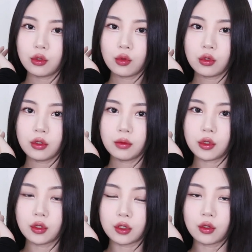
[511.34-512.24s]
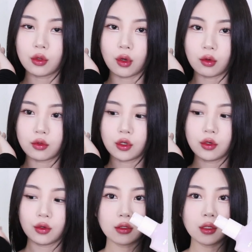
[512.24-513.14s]
조금 저는 그렇더라고요.
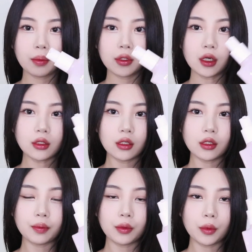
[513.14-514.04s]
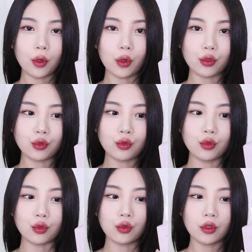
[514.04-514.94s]
근데 미장센
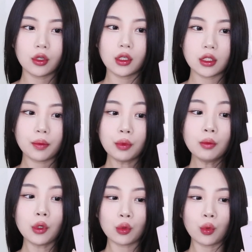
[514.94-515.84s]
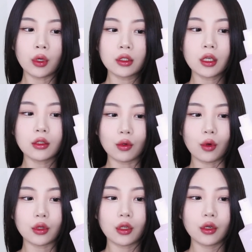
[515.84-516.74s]
제품이어가지고 제품력도 괜찮은
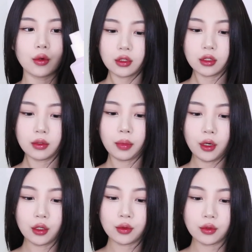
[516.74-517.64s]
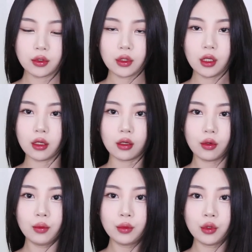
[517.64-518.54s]
것 같아요. 지금 발라줬는데
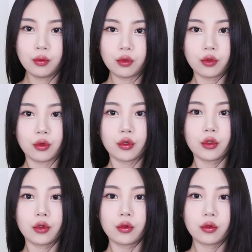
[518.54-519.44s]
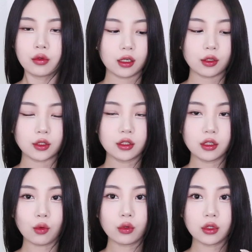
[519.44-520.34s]
엄청 부드러워요. 그래서
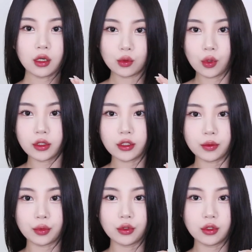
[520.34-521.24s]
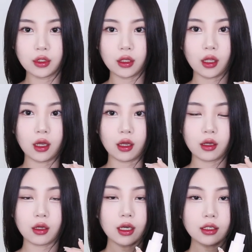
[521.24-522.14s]
진짜 꽃향 좋아하시는 분들이나
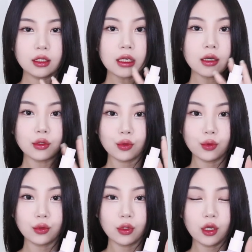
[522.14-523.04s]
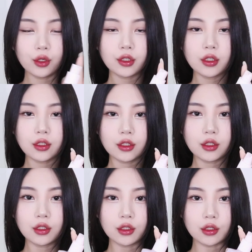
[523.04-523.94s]
향기가 좋은 헤어
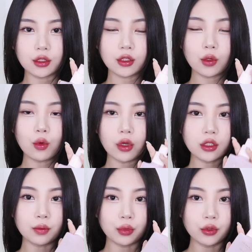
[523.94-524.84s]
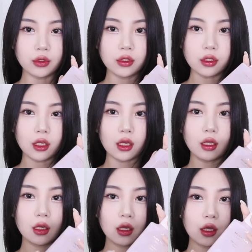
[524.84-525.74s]
에센스 찾고 계신 분들께